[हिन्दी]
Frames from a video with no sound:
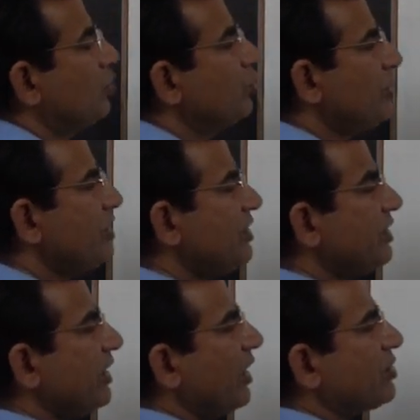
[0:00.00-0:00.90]
दूसरी
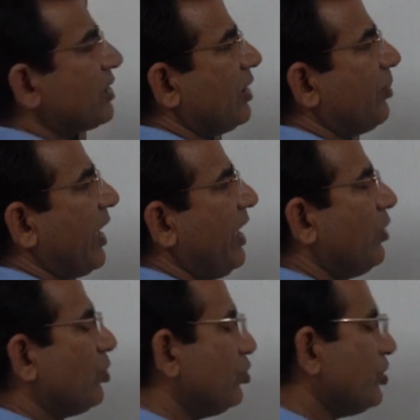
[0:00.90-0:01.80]
स्थिति क्या हो सकती है पहले
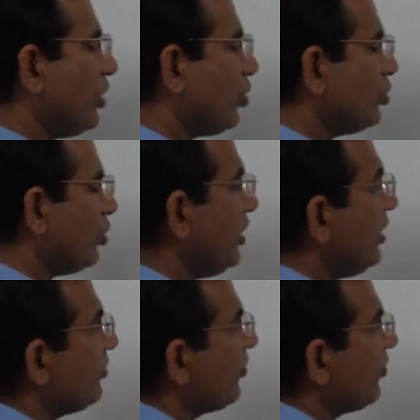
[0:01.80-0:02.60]
और दूसरे को जोड़िए